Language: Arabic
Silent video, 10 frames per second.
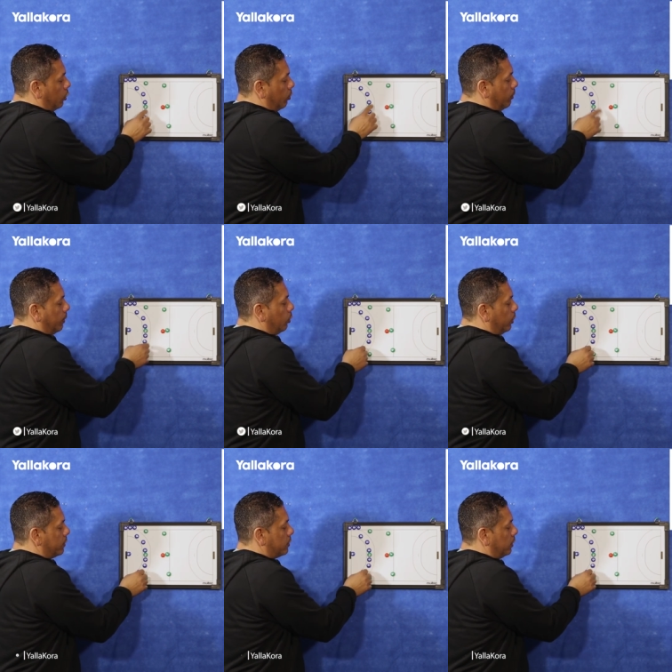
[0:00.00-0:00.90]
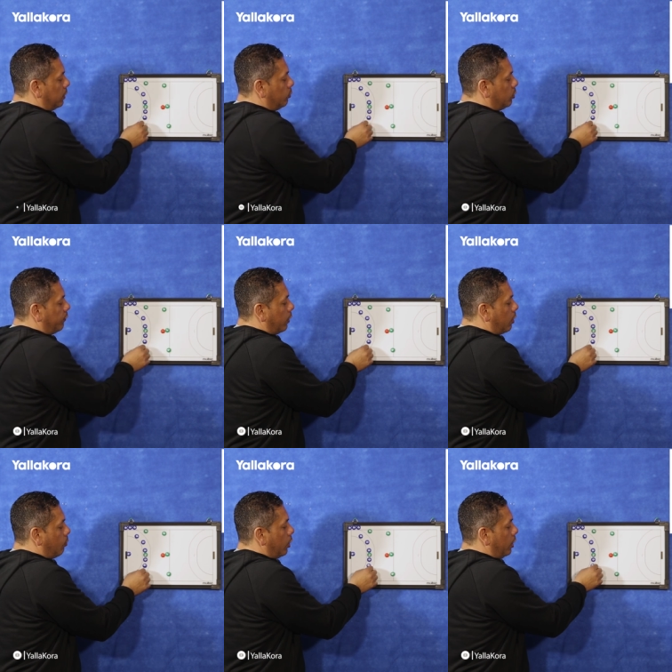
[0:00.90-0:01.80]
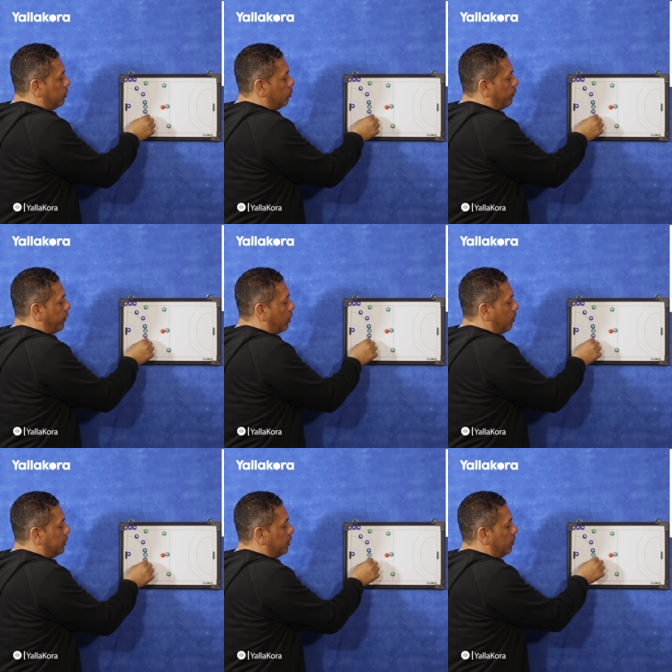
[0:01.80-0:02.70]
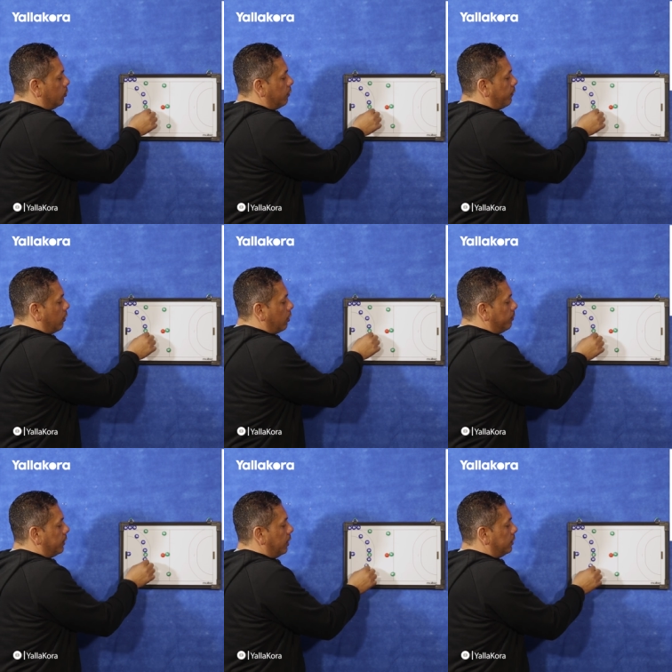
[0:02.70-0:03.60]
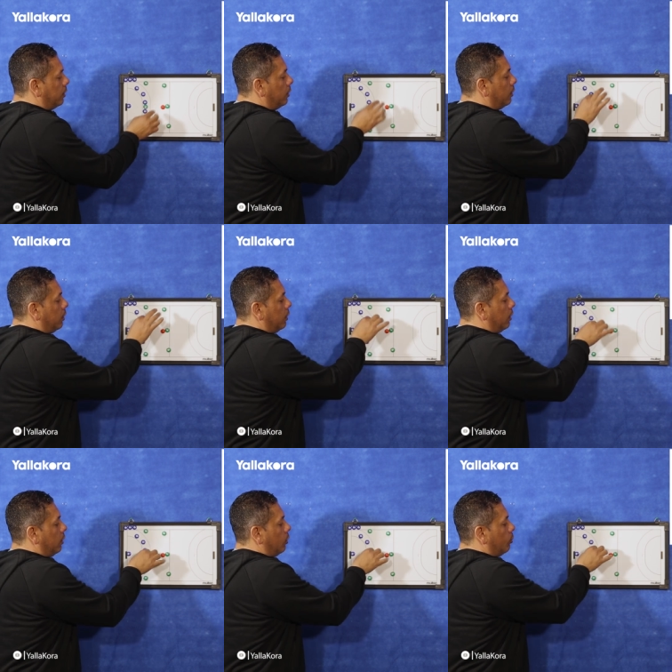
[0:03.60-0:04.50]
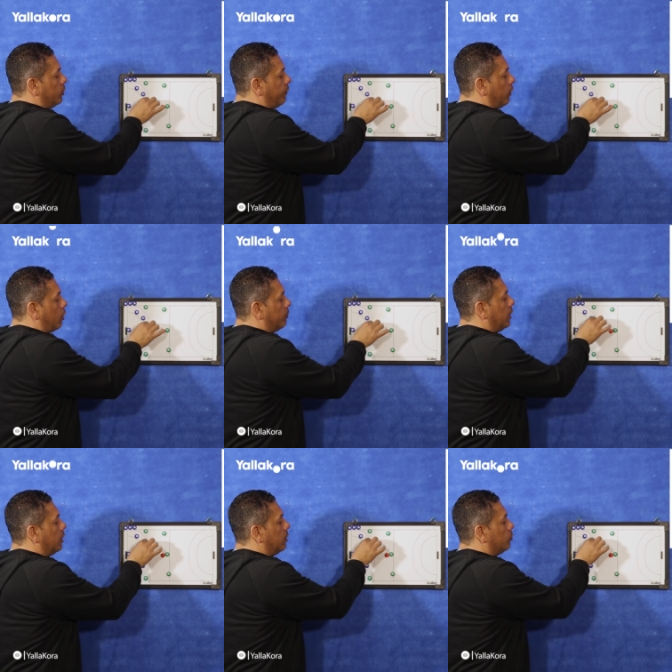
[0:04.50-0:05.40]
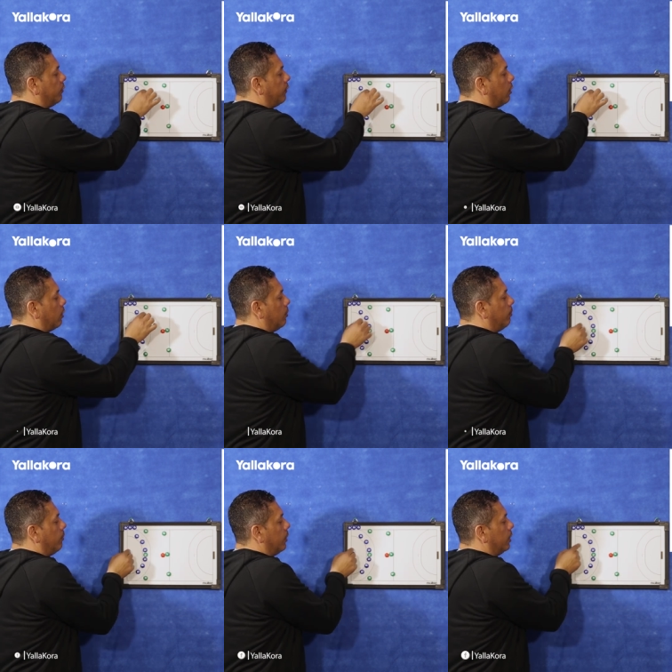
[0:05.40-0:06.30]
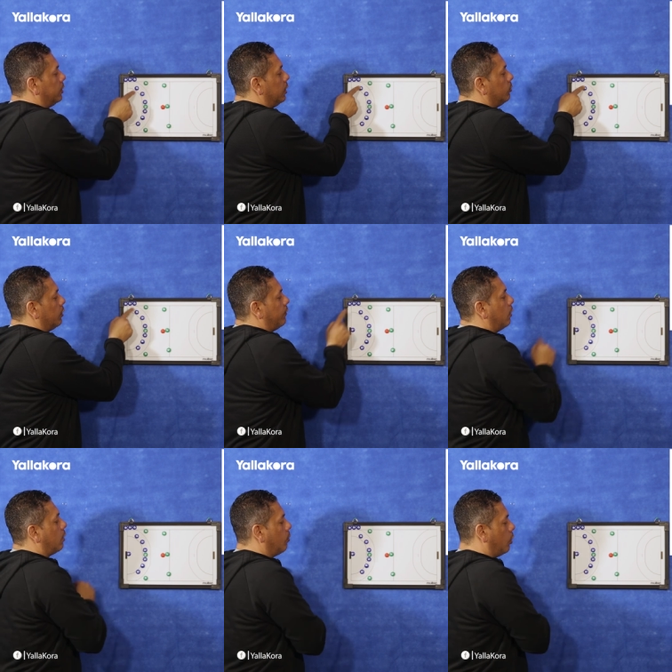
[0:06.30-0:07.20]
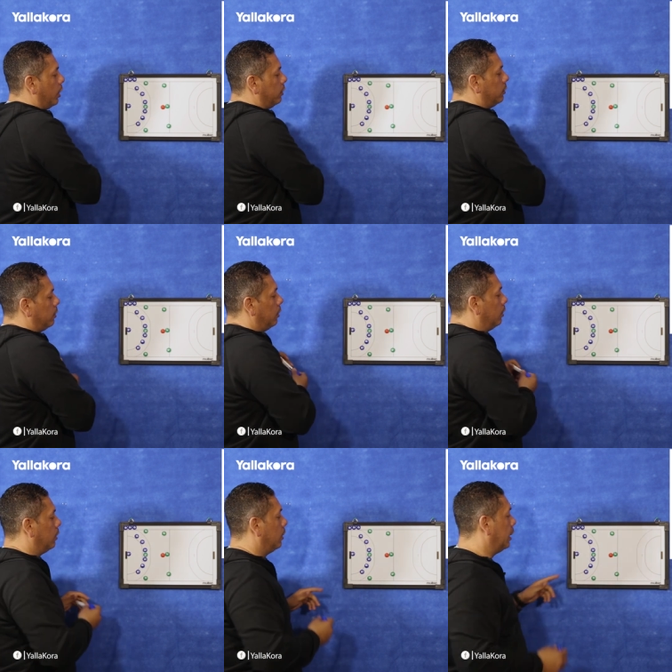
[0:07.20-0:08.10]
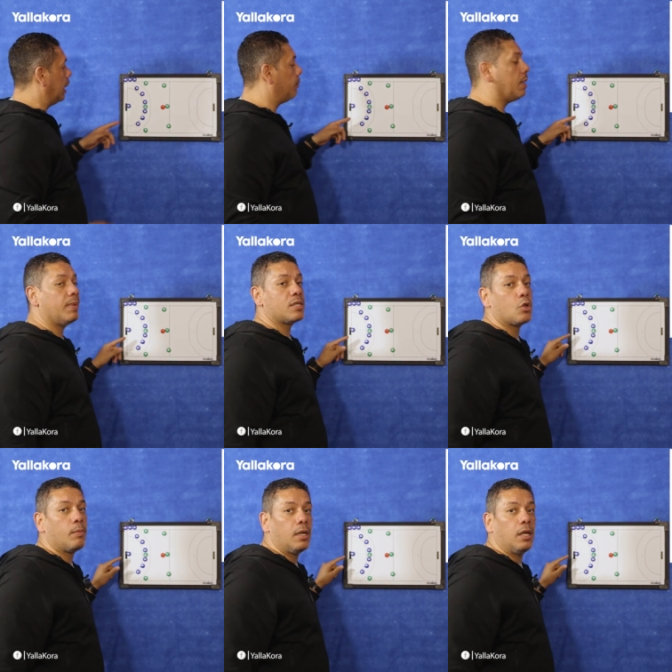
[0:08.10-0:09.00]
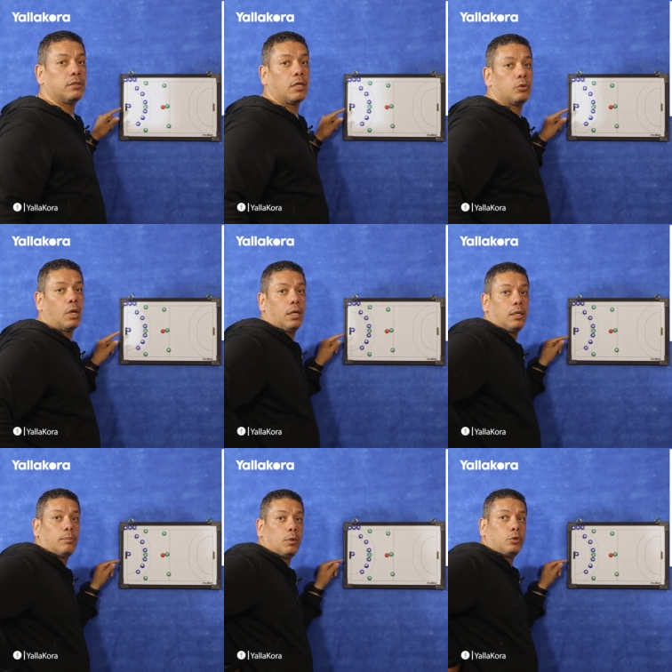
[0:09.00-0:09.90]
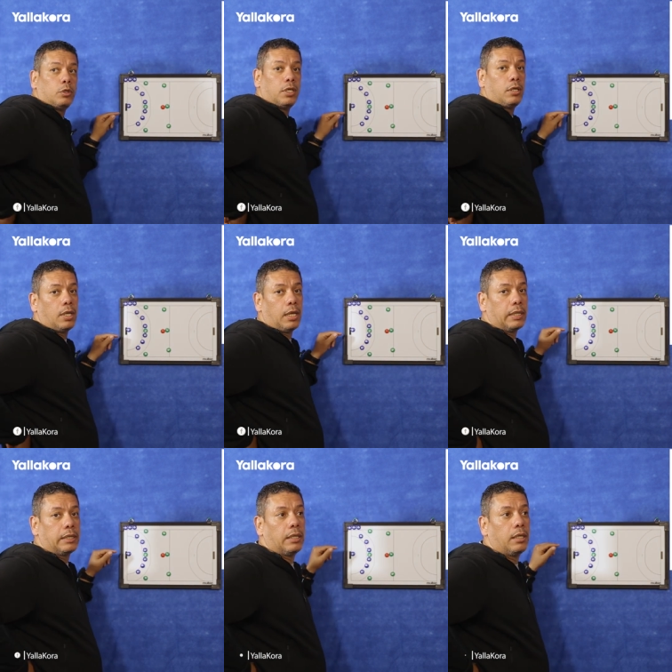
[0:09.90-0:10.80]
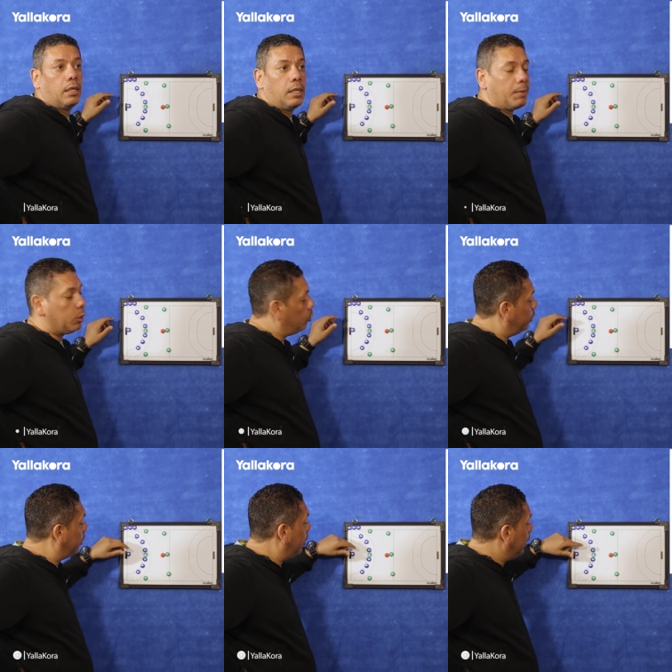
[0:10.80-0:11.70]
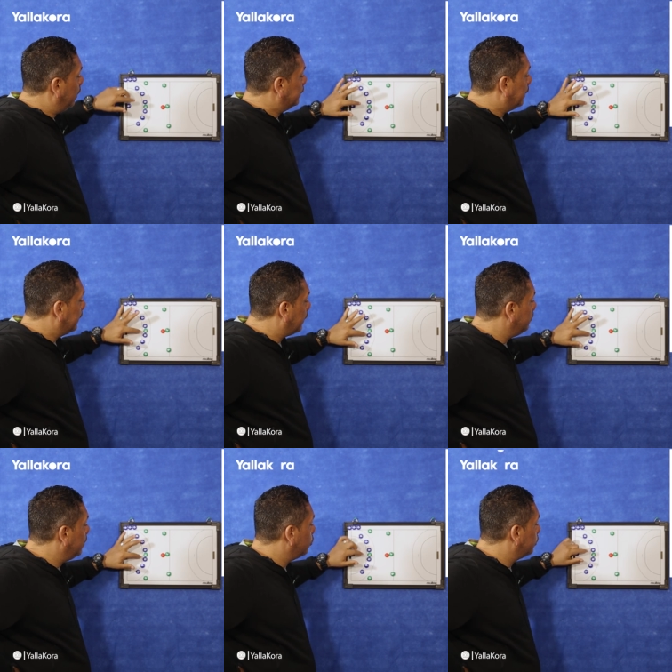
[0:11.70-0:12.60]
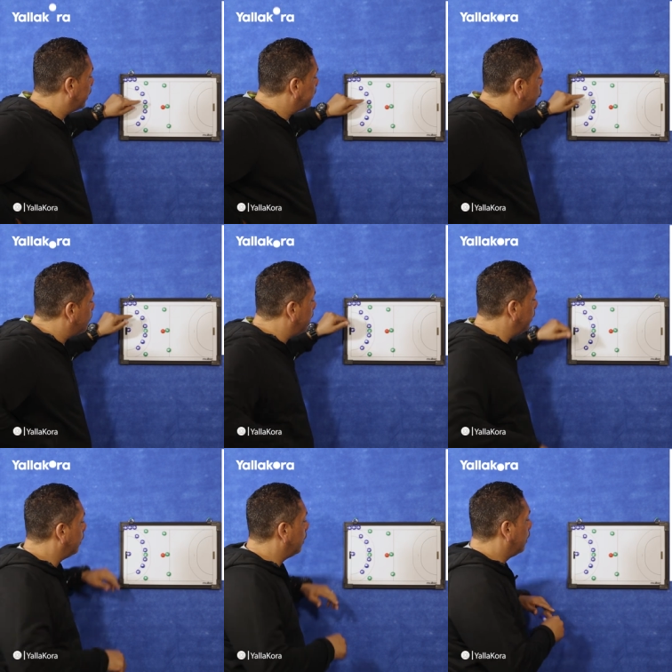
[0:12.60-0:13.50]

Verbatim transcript: اللي هم باللون الازرق ده مدافع رقم واحد مدافع رقم اثنين مدافع رقم ثلاثة مدافع رقم ثلاثة مدافع رقم اثنين مدافع رقم واحد الالمان بس هم اللي اعترضوا على الموضوع ده قال لك لما نقول ثلاثة يمين وثلاثة شمال